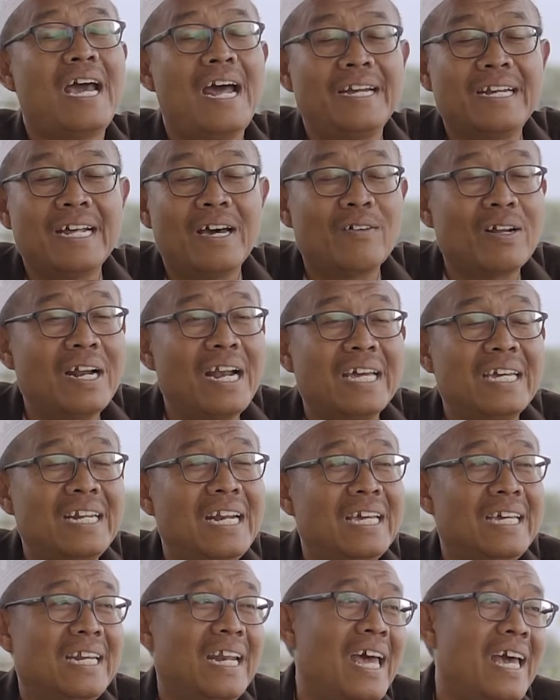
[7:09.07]
ada orang
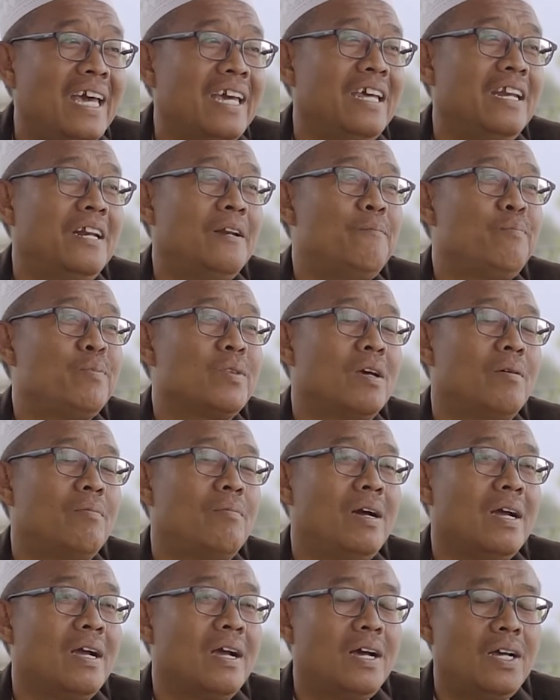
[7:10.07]
laki-laki lain
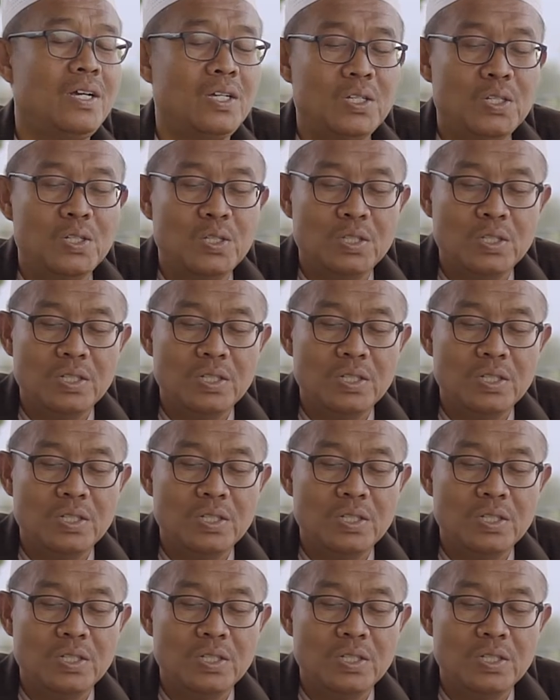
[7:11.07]
maka